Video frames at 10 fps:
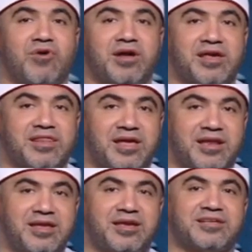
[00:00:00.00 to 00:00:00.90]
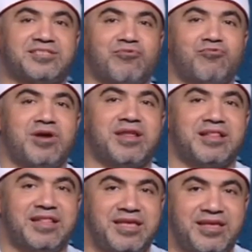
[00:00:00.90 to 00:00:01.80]
وكذلك
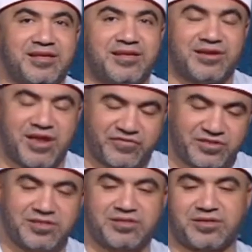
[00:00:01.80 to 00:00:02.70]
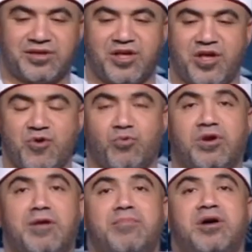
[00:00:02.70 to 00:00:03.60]
سولت لي نفسي مم.
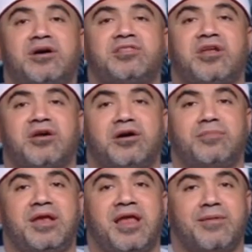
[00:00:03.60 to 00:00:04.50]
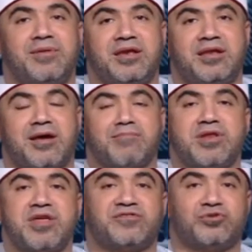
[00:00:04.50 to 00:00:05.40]
ولما قتل قابيل هابيل كان
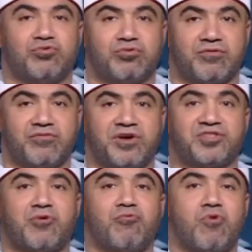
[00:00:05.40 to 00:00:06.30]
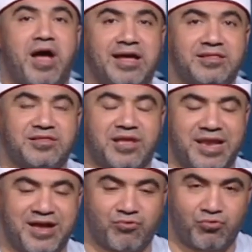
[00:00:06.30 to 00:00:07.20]
من نفسه فطوعت
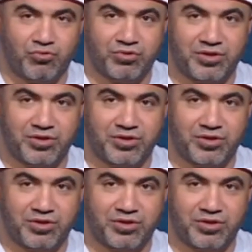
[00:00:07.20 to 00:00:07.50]
له, له